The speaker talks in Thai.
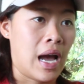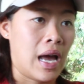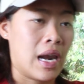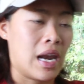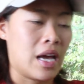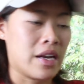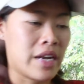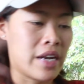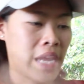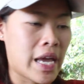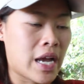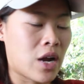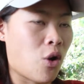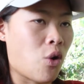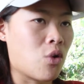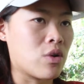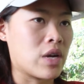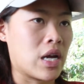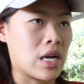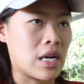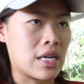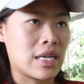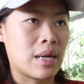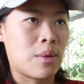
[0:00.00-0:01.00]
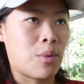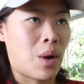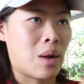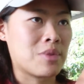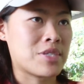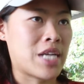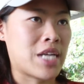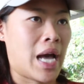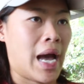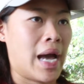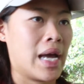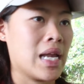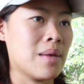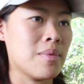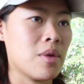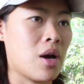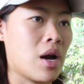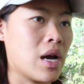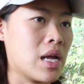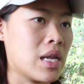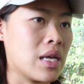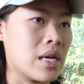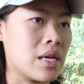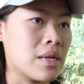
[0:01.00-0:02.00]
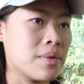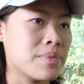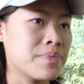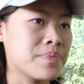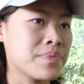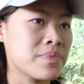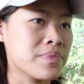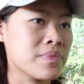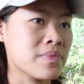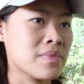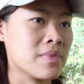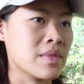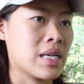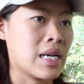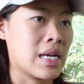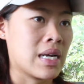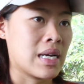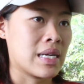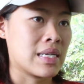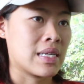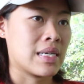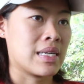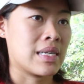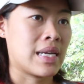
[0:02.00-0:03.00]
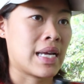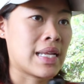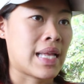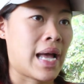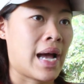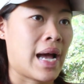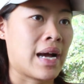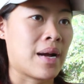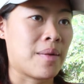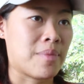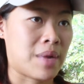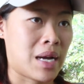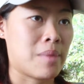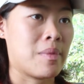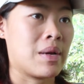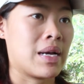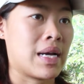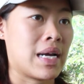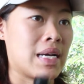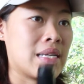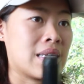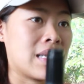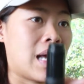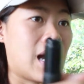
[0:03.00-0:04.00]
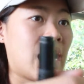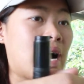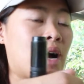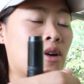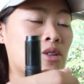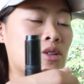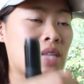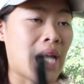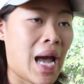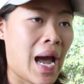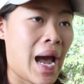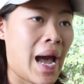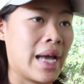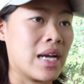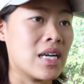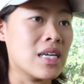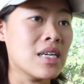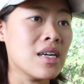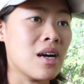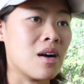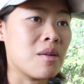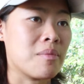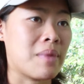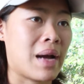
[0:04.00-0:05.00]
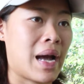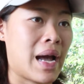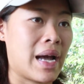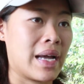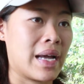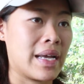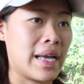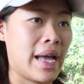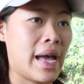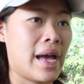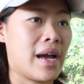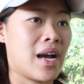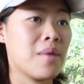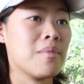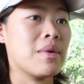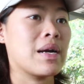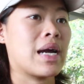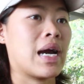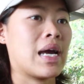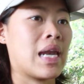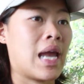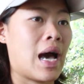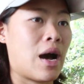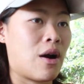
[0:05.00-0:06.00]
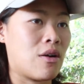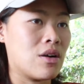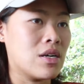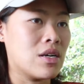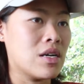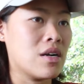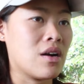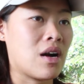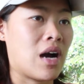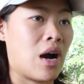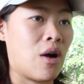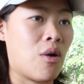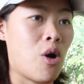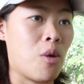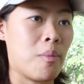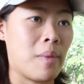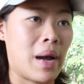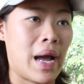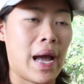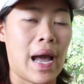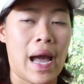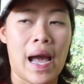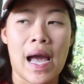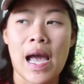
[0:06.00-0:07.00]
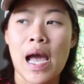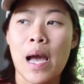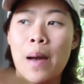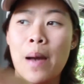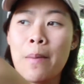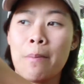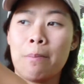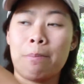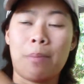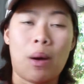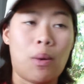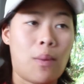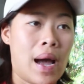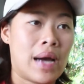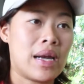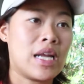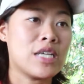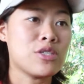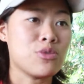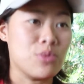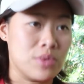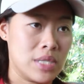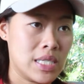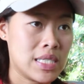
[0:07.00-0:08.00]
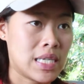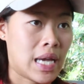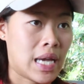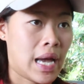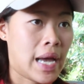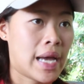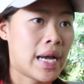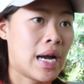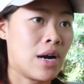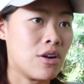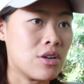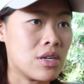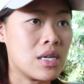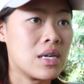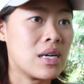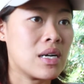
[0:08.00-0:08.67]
แล้วในกรงเนี่ยคือทำความสะอาดให้เรียบร้อยเลยในทางกลับกันเหมือนกันถ้าเขาถ่ายออกมาอย่างเงี้ยก็เหมือนกันเราเอาเขาออกมาไปวางในจุดที่จะให้เขา